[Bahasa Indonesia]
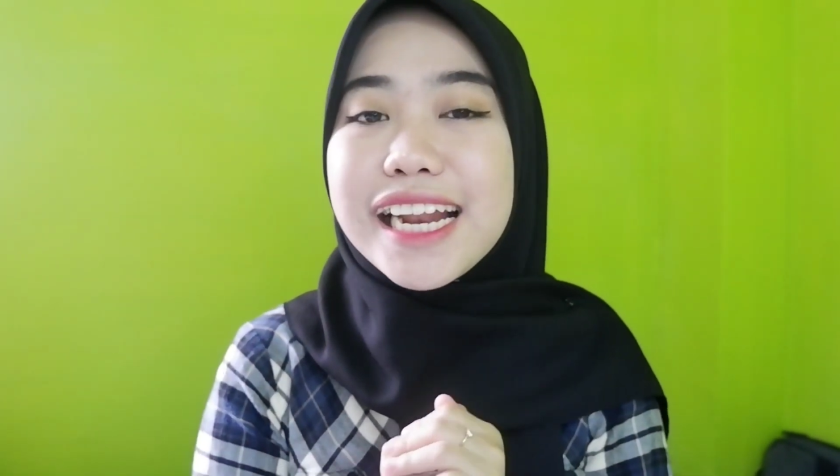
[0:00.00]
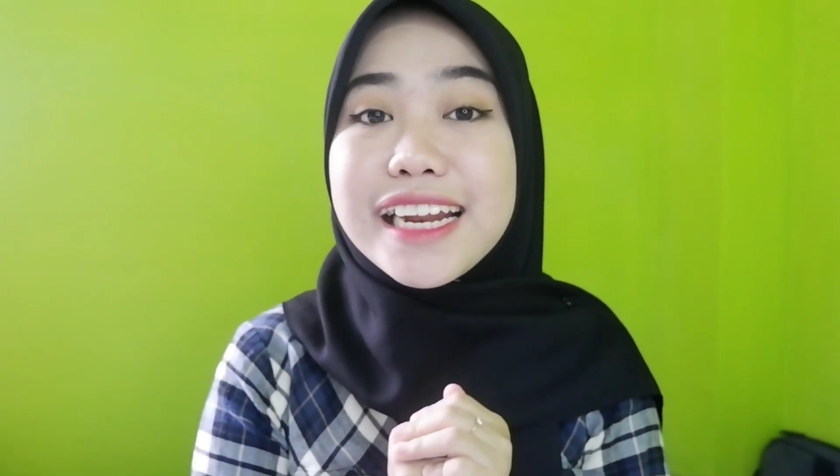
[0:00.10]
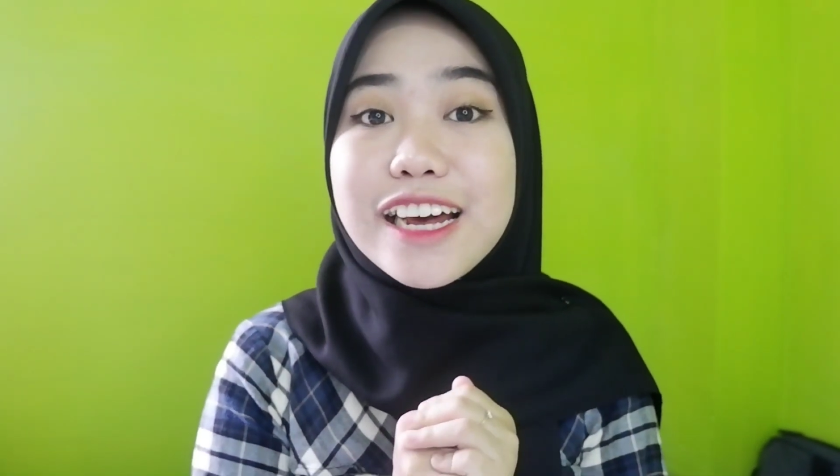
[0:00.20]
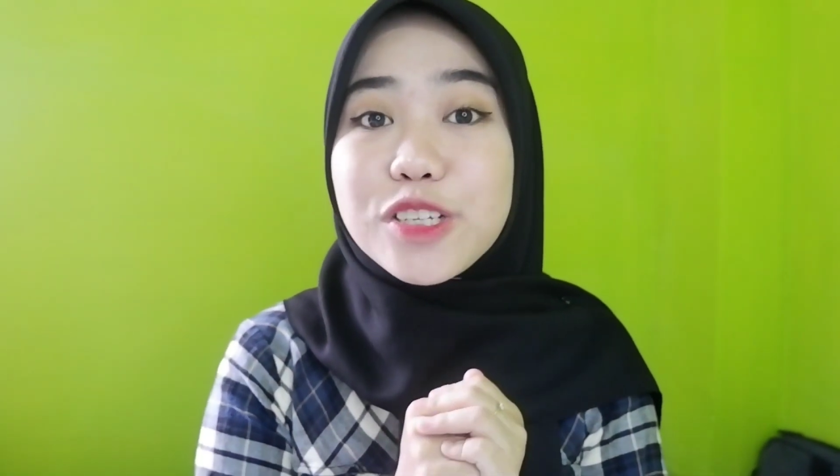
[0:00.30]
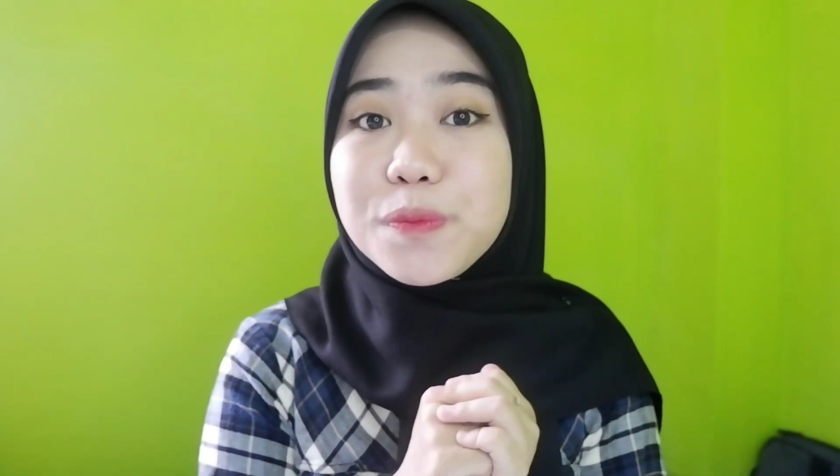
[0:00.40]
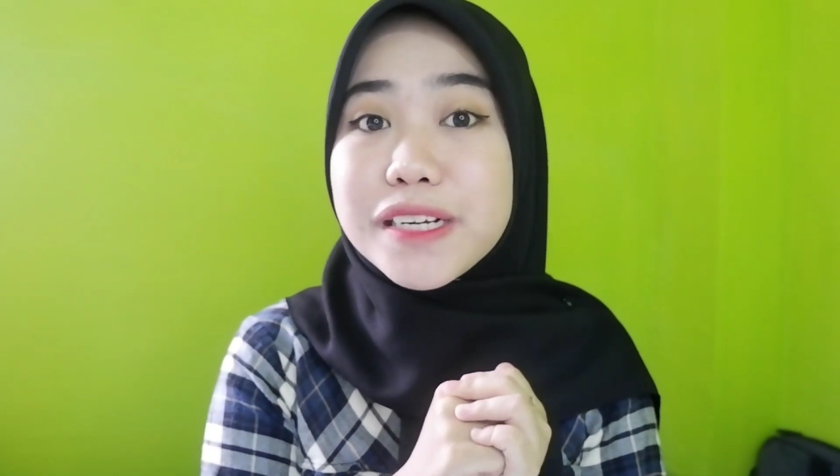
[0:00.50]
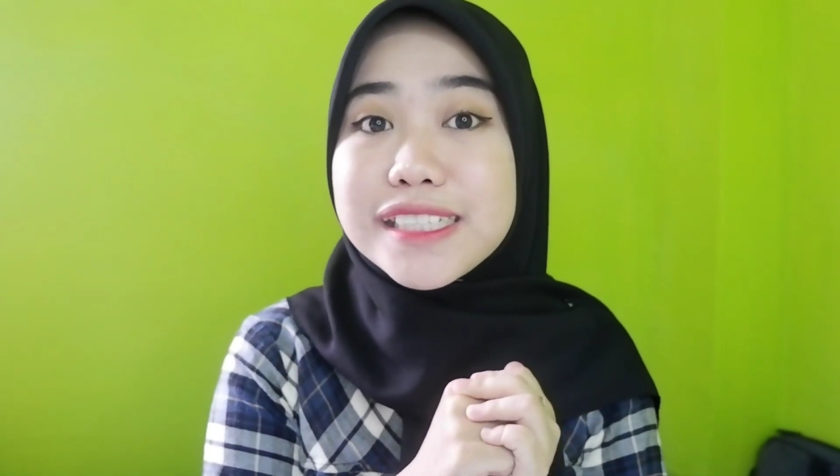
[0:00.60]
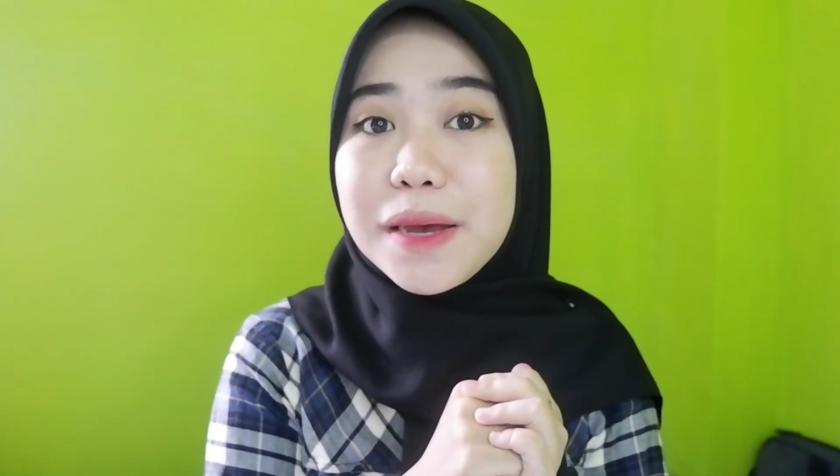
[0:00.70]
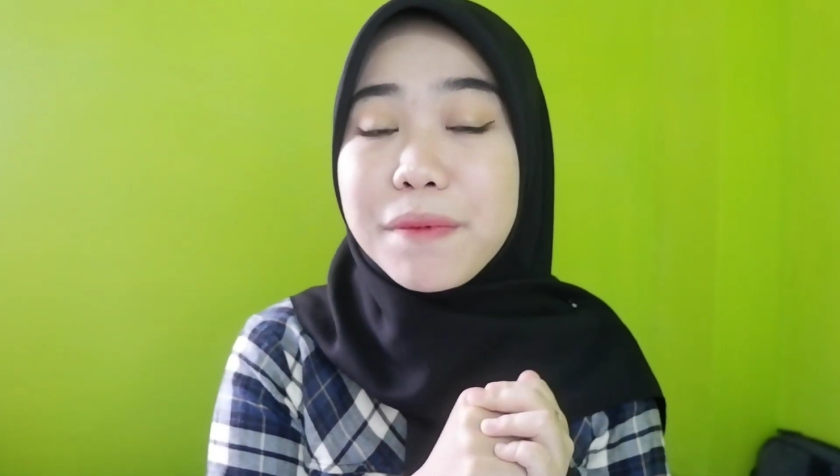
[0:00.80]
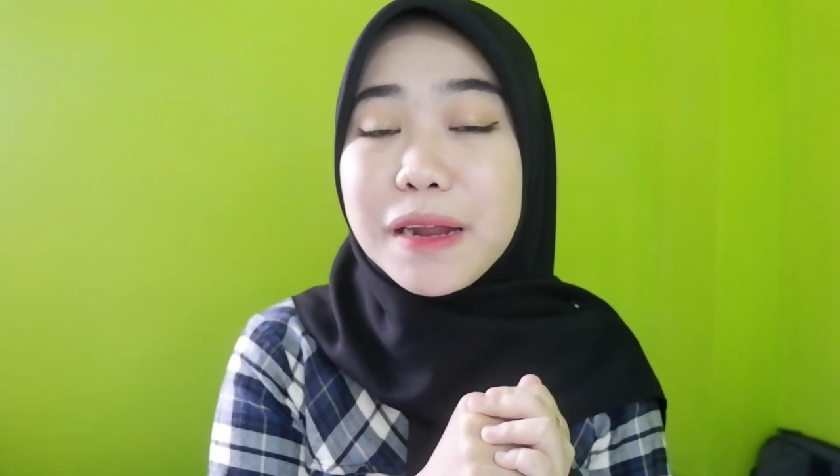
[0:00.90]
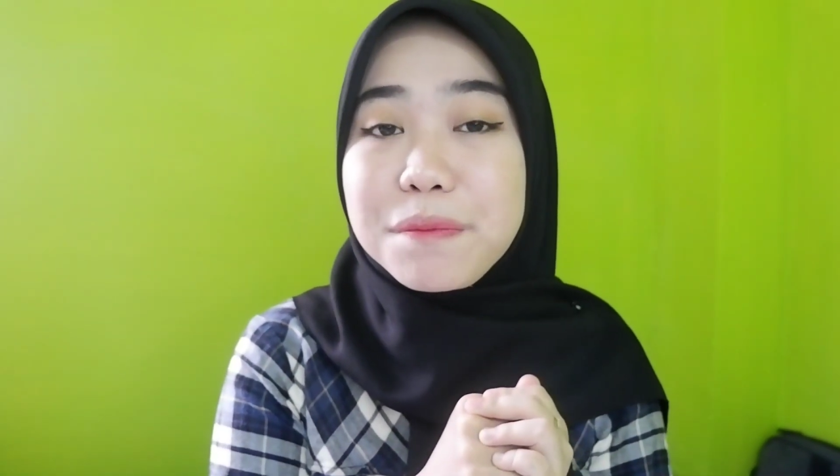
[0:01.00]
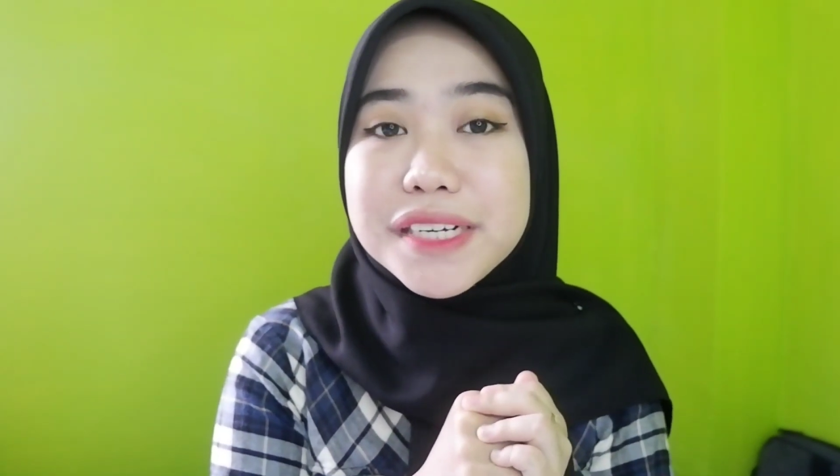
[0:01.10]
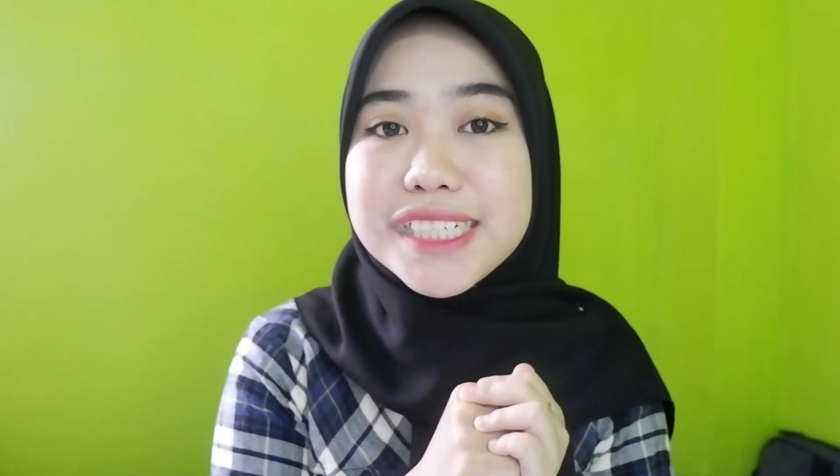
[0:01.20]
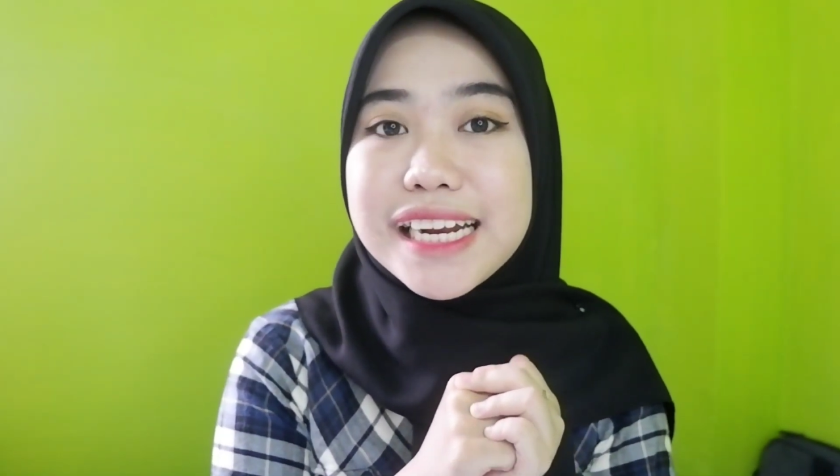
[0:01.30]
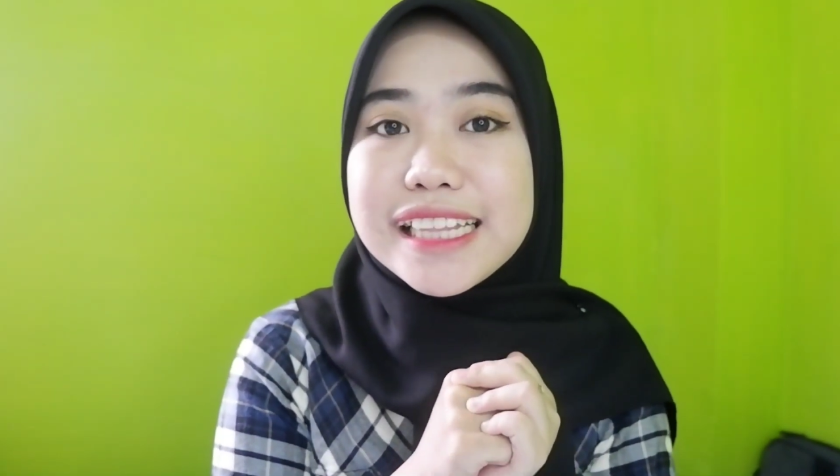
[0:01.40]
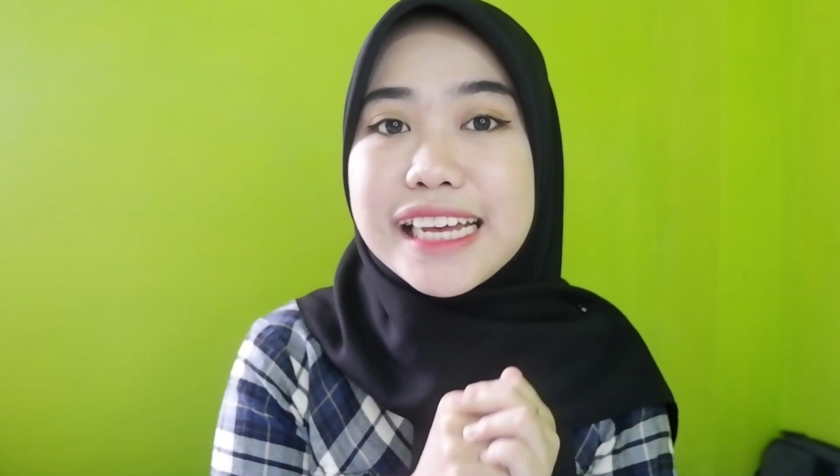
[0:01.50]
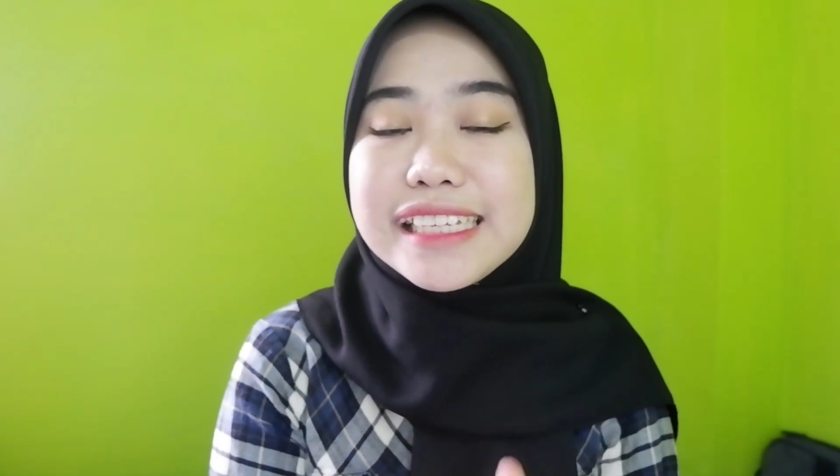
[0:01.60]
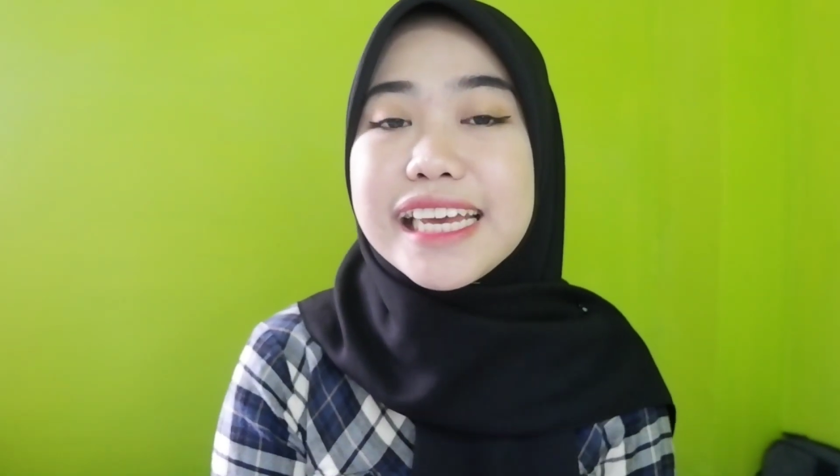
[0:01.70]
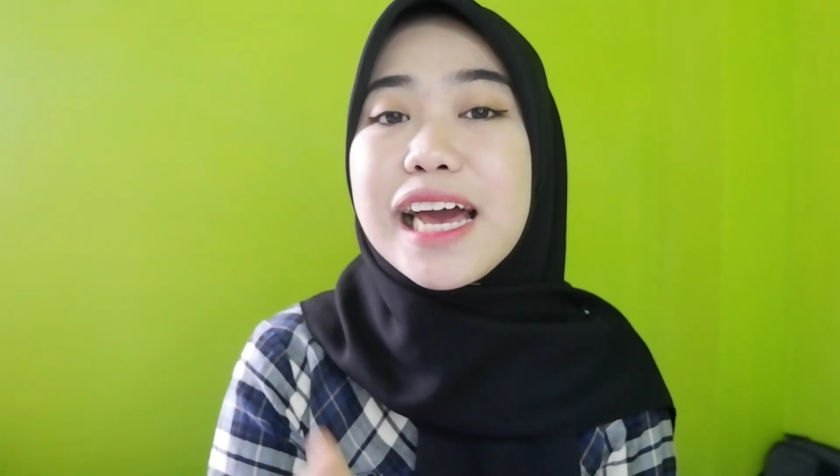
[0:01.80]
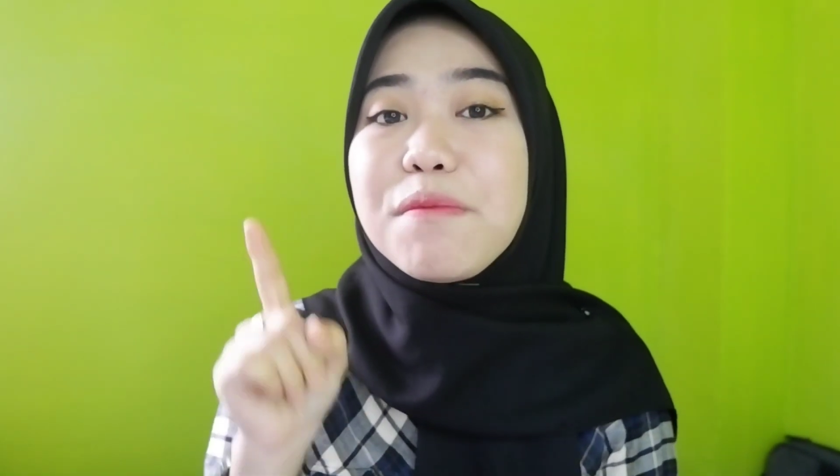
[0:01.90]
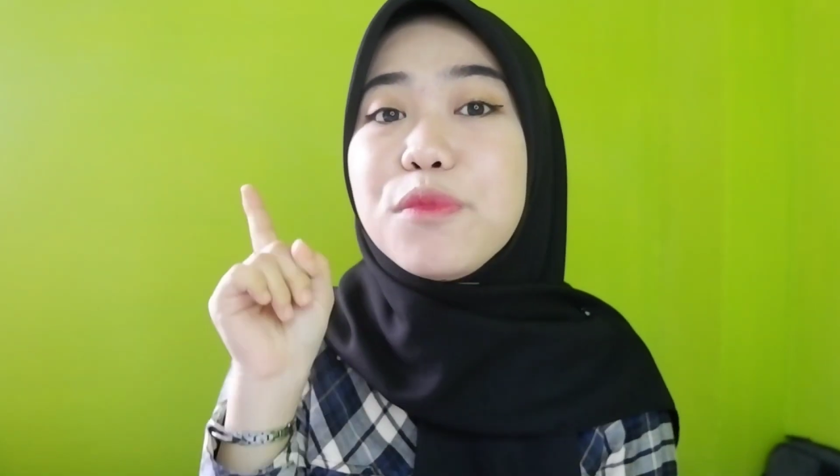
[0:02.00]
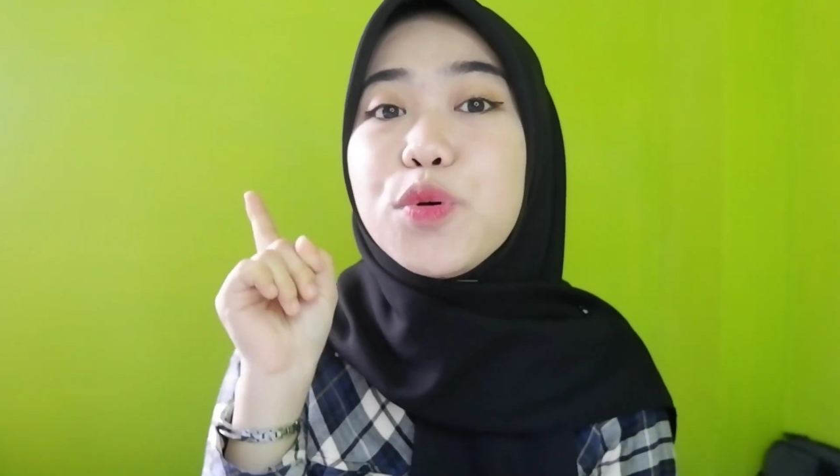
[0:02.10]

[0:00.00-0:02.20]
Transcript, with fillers: kalian harus persiapkan persyaratannya